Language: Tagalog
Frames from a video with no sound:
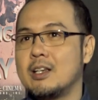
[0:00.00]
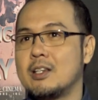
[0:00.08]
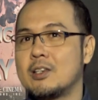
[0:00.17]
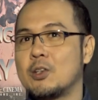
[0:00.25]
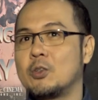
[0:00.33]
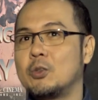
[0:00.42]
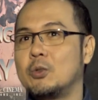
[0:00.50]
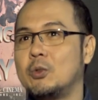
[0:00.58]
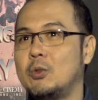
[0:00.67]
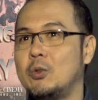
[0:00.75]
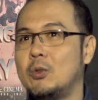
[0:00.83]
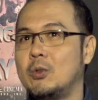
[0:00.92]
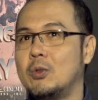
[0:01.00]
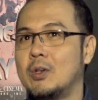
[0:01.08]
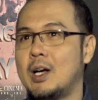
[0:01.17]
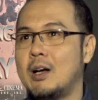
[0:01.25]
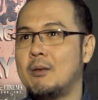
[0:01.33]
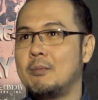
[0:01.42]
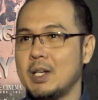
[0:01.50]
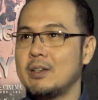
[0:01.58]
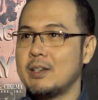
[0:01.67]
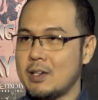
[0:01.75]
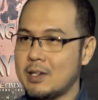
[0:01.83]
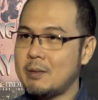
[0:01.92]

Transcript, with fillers: So, um, ayun, it's just